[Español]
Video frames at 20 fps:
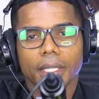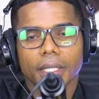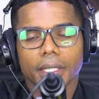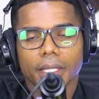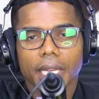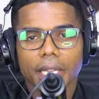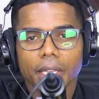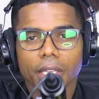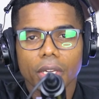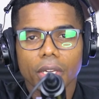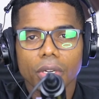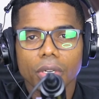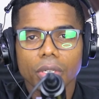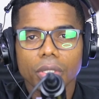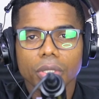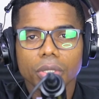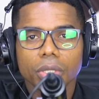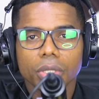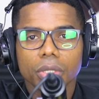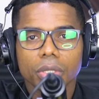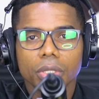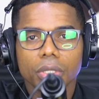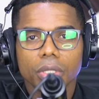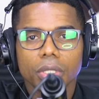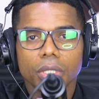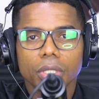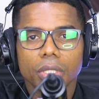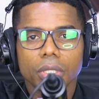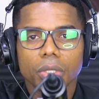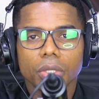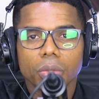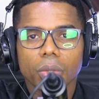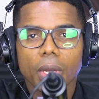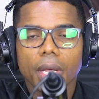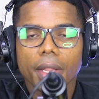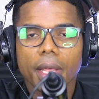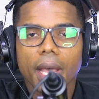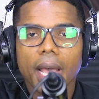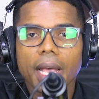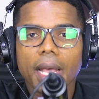Ya Dios no
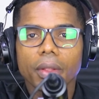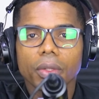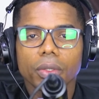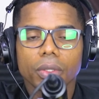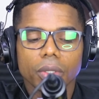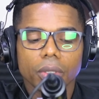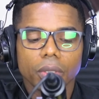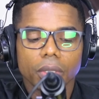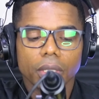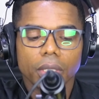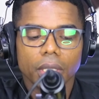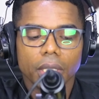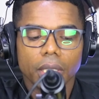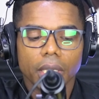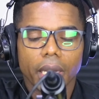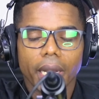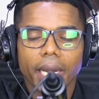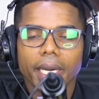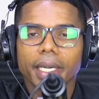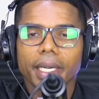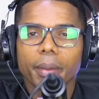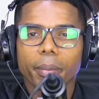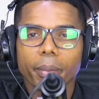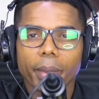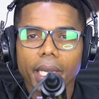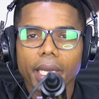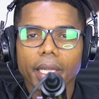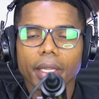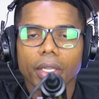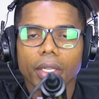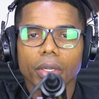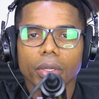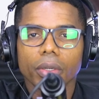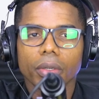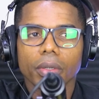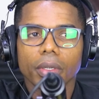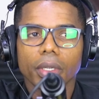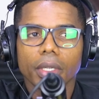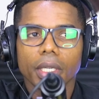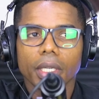ha dado el
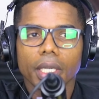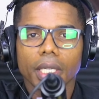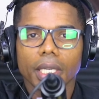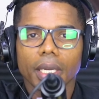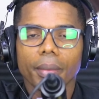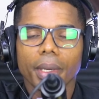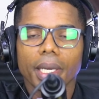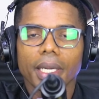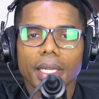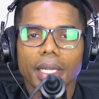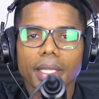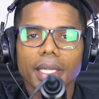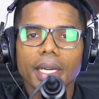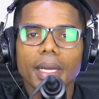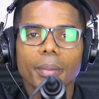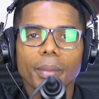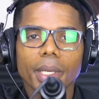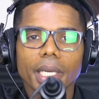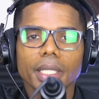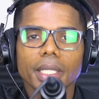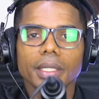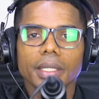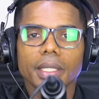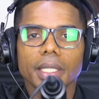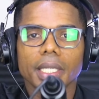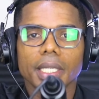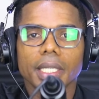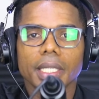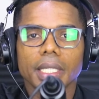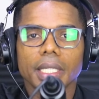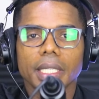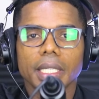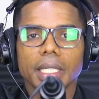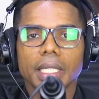remedio que verdaderamente